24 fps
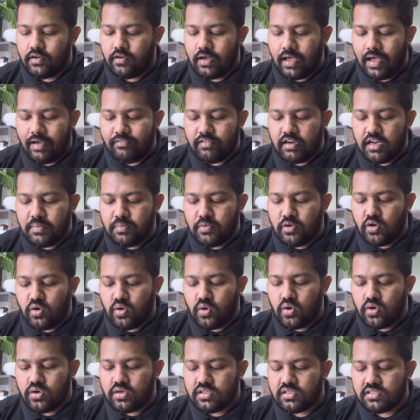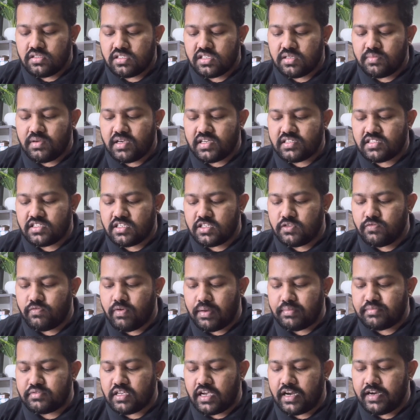अवेलेबल ऑन सी बी एस सी
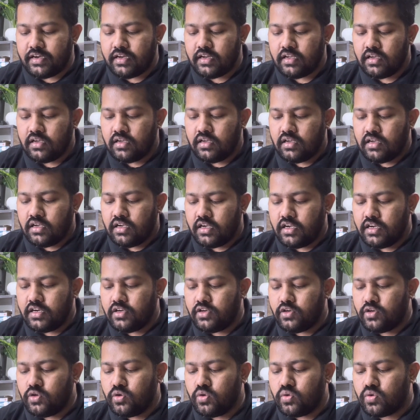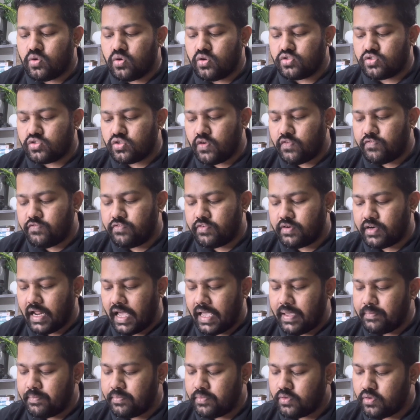वेबसाइट इन ड्यू कोर्स ऑफ
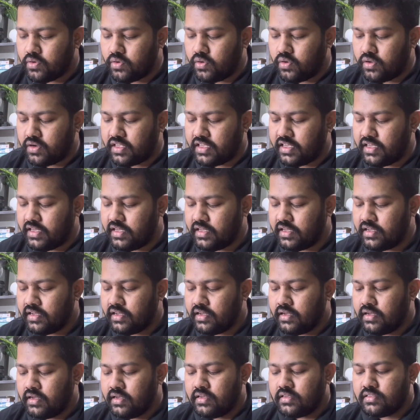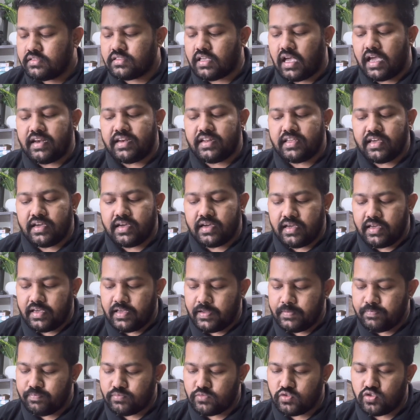टाइम और ये साइन किए गए
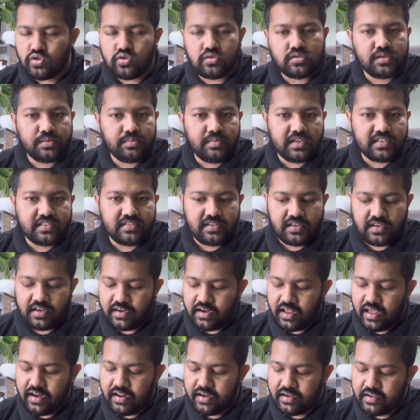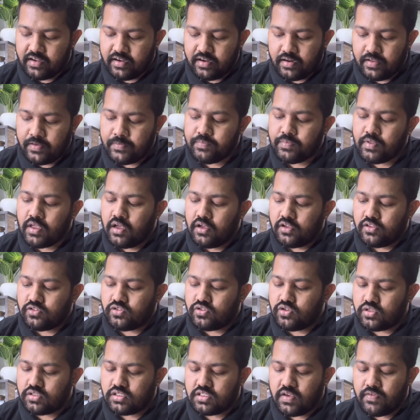हैं जो सीबीएसई e के डायरेक्टर हैं
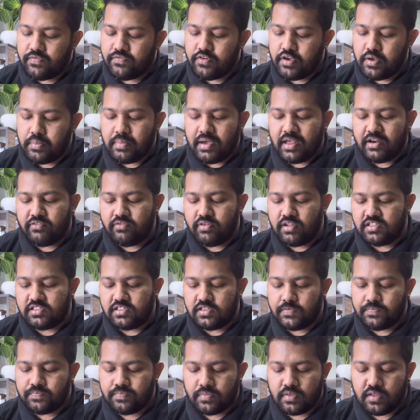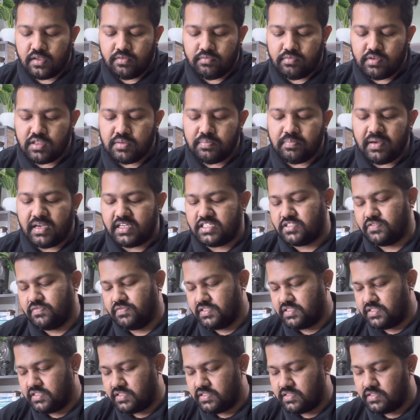जोसेफ इमैनुअल जी विद बेस्ट
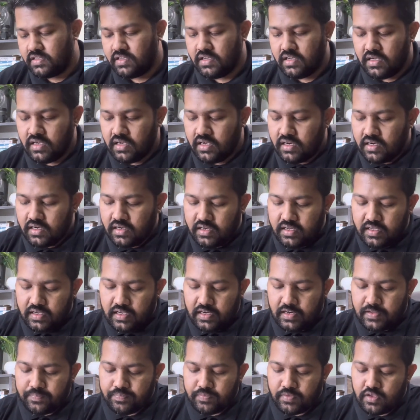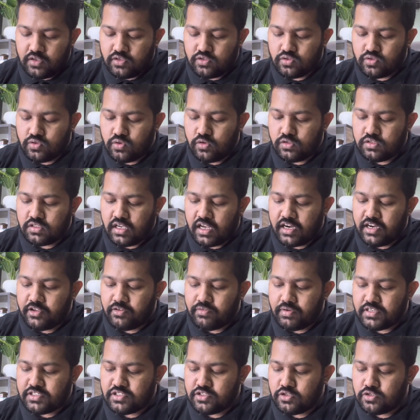विशेज ठीक है ना स्कूल्स आर
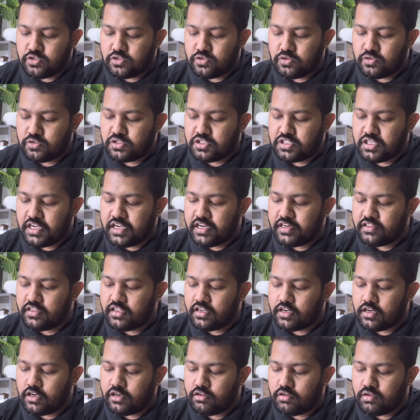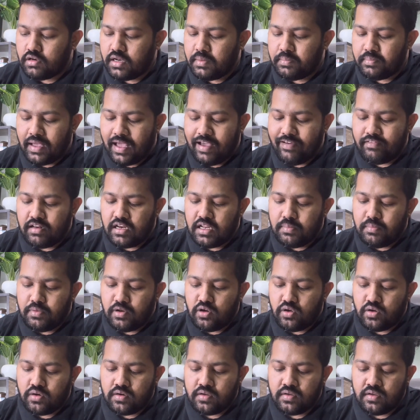रिक्वेस्टेड टू शेयर दी करिकुलम
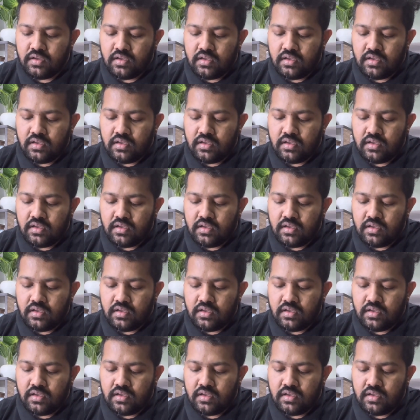अवेलेबल ऑन